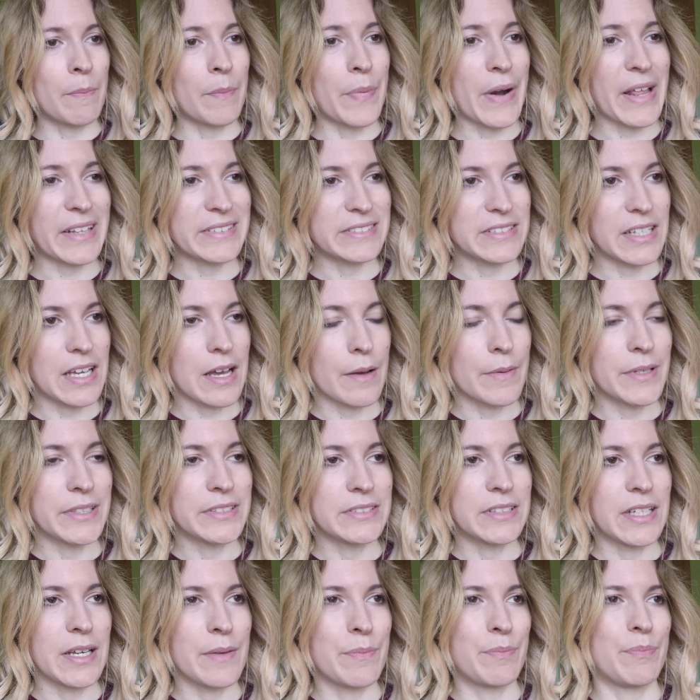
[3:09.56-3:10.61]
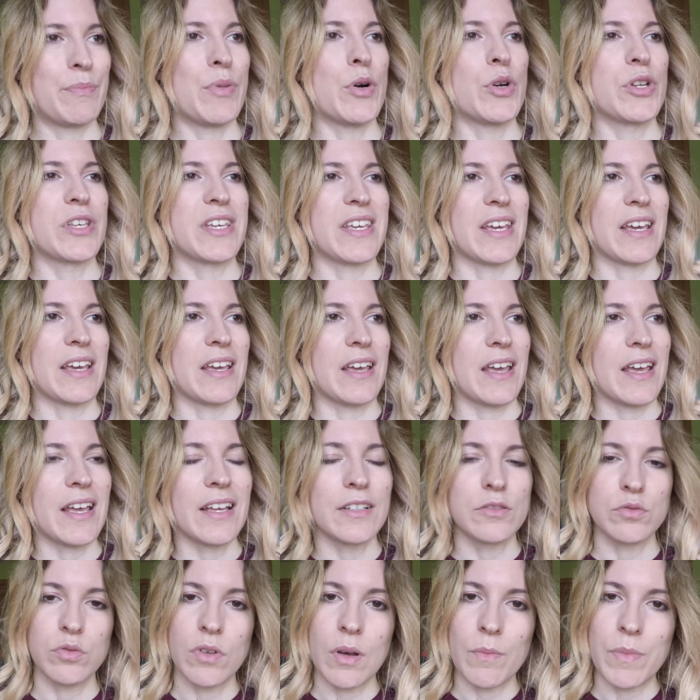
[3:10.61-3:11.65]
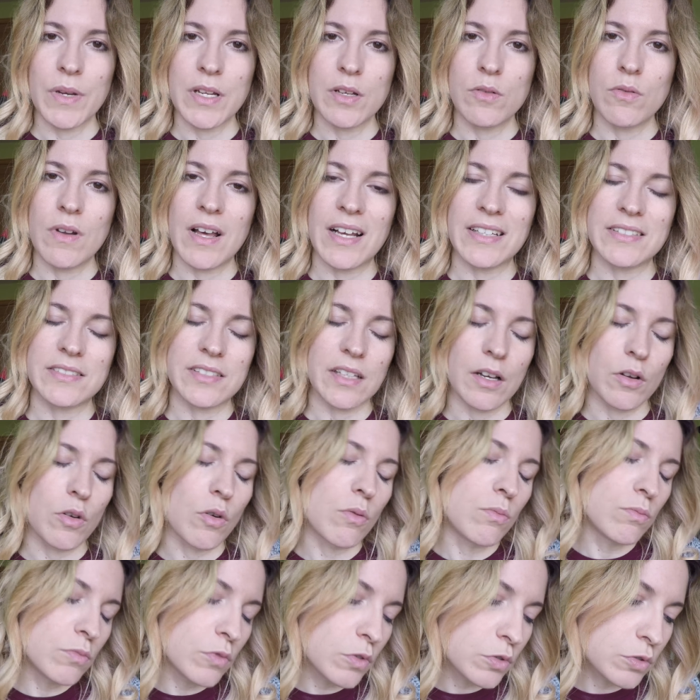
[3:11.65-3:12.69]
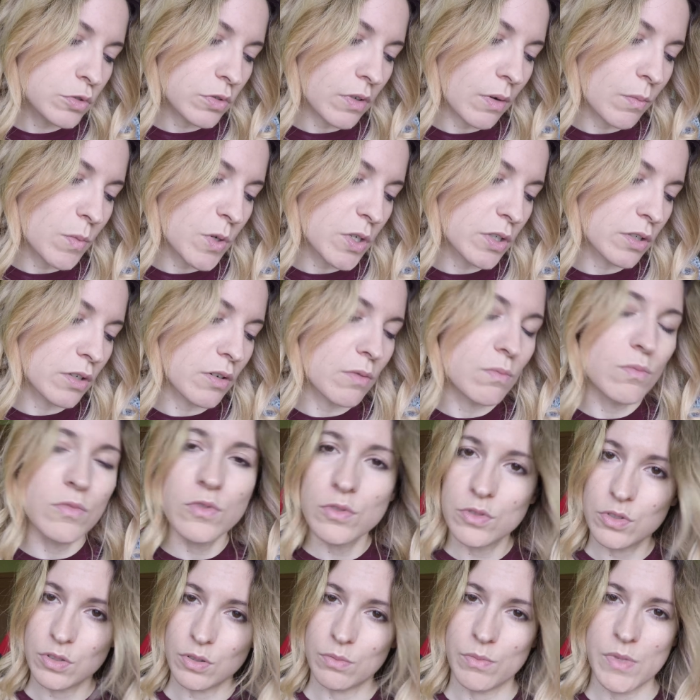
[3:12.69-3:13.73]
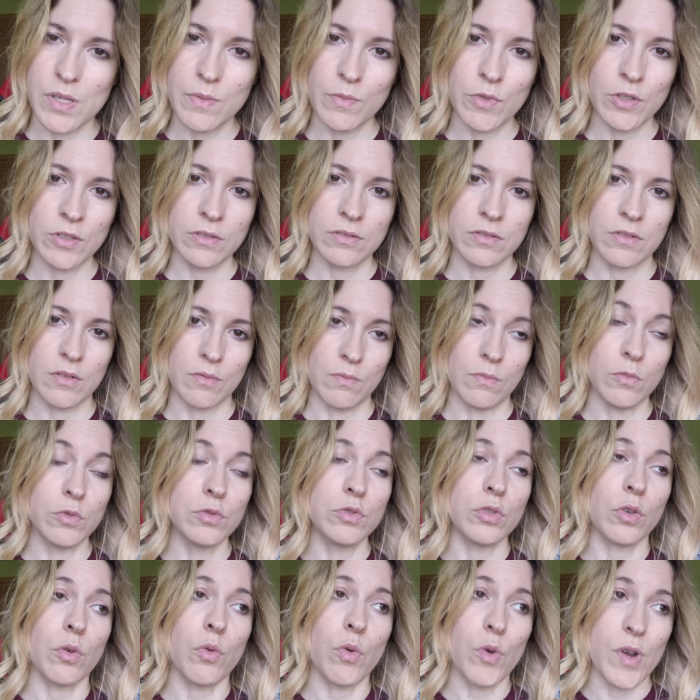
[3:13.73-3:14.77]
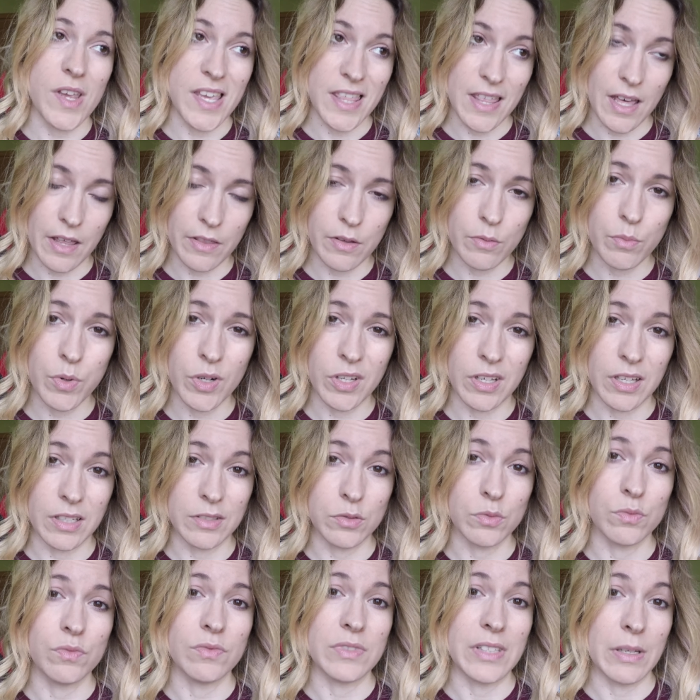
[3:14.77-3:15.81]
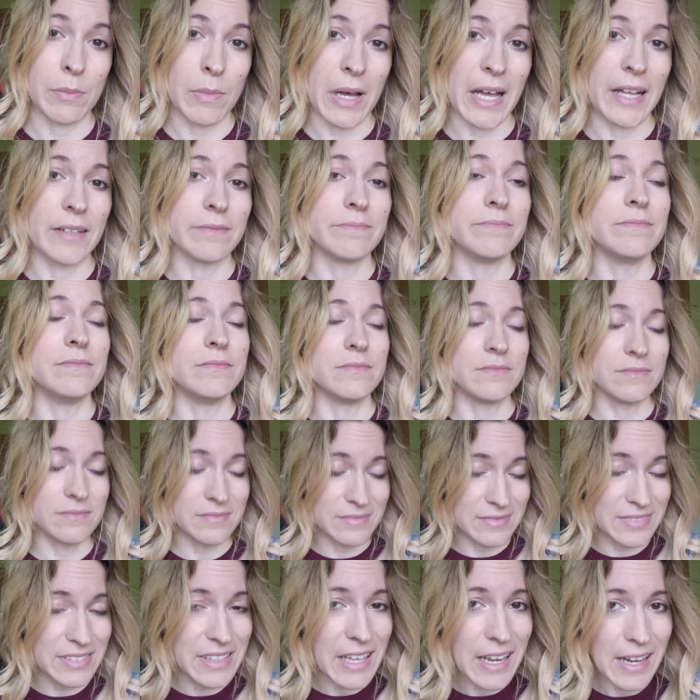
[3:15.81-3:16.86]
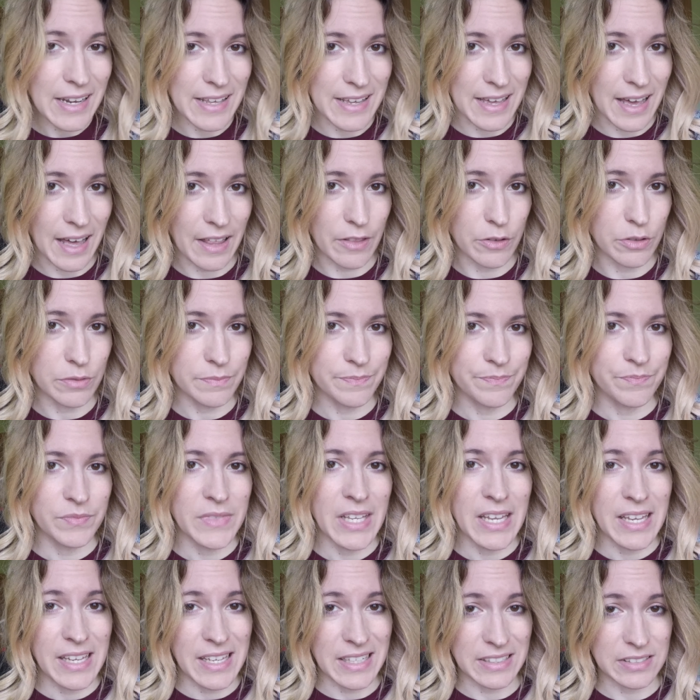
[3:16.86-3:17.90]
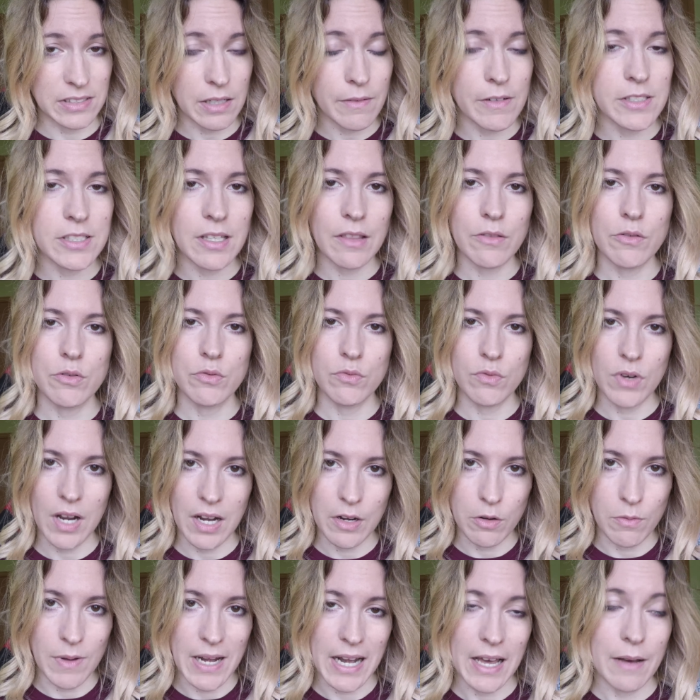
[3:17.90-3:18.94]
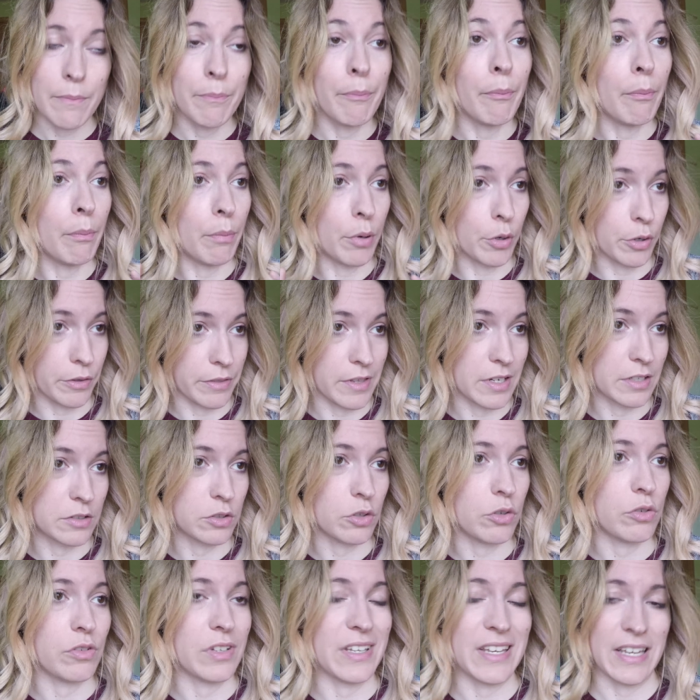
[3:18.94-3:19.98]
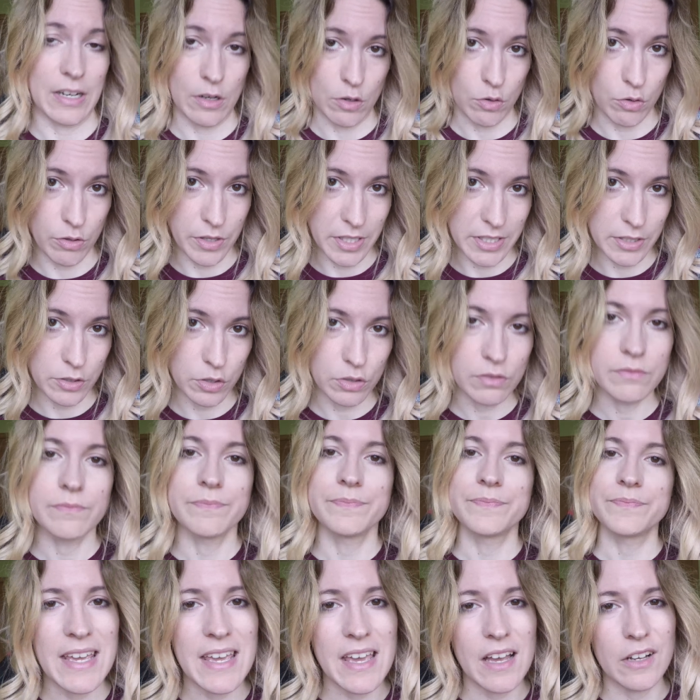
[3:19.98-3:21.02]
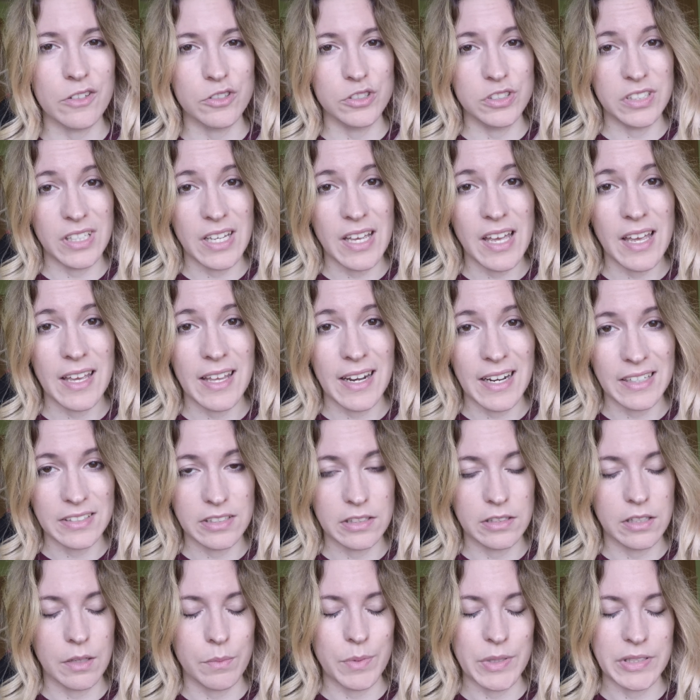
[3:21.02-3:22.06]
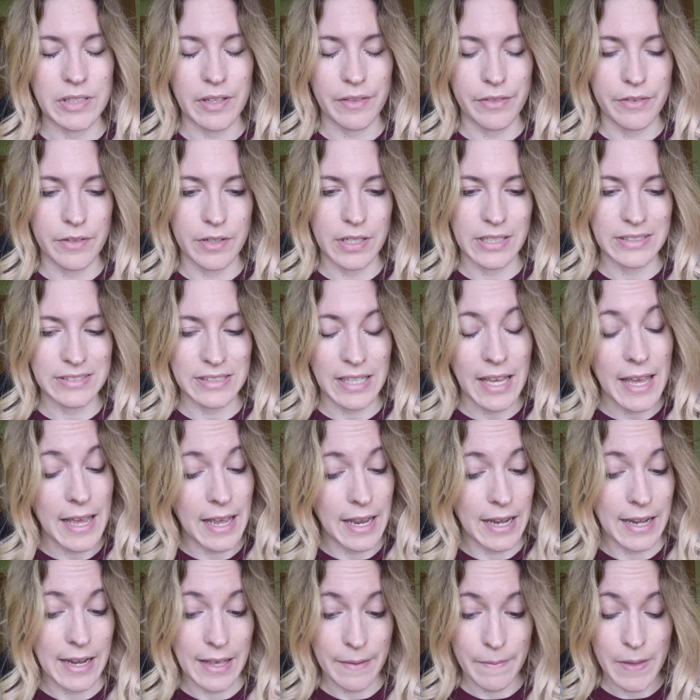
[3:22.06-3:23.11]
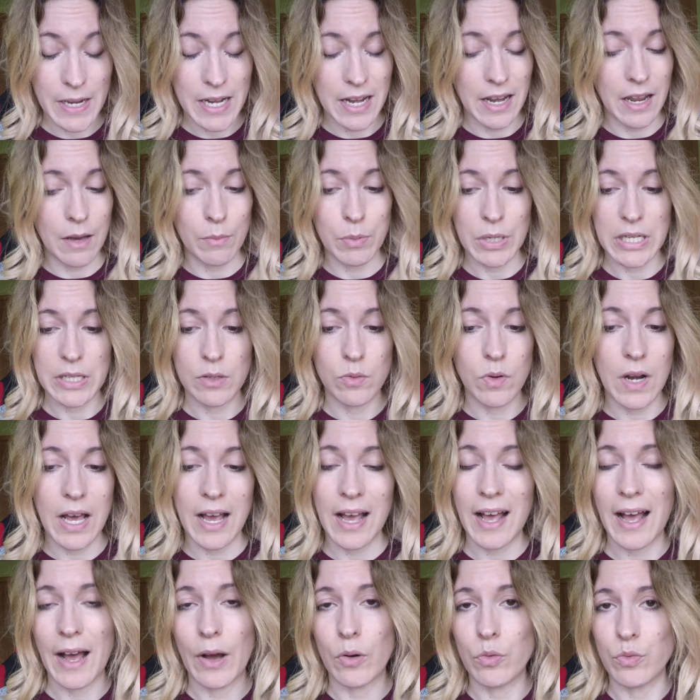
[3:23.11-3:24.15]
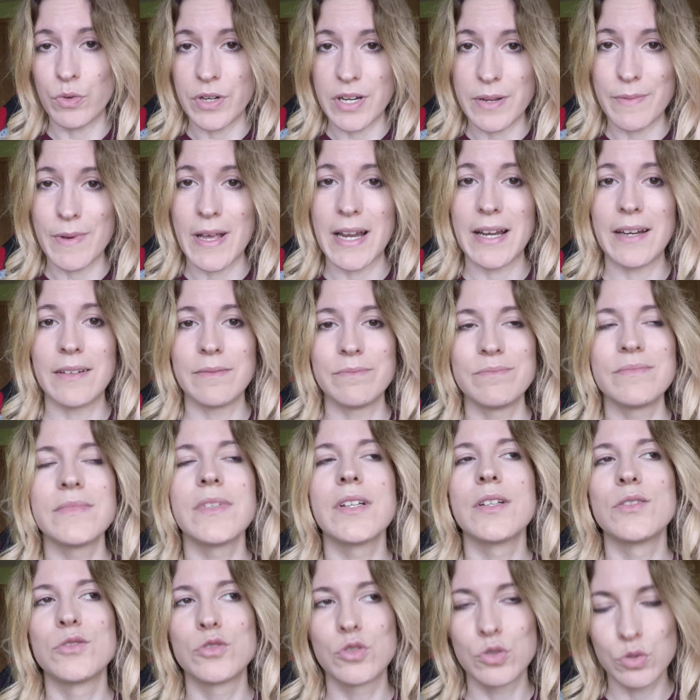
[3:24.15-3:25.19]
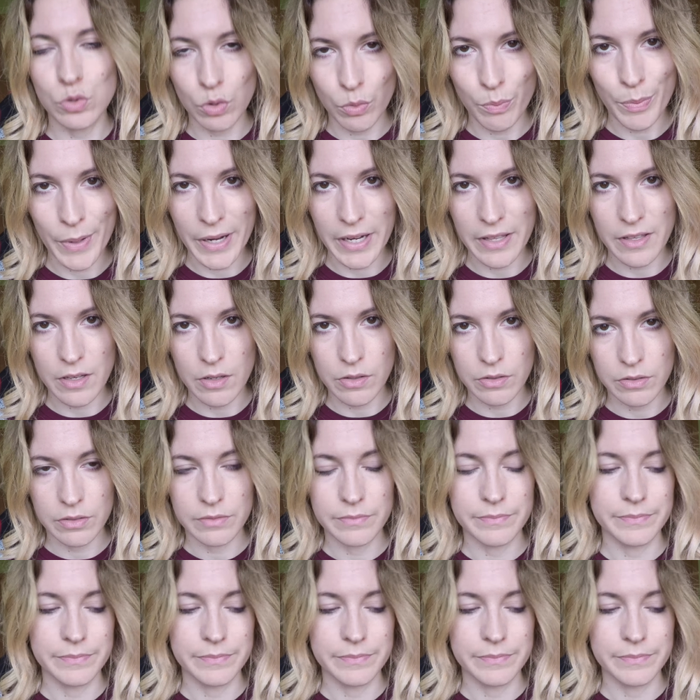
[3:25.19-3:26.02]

prácticamente porque es una película hecha con mucho amor, con mucho mimo, con mucho cuidado, porque es un tema delicado, que está basado en una novela, por cierto, que no lo he dicho, y que consigue que las interpretaciones eleven la película a un nivel superior.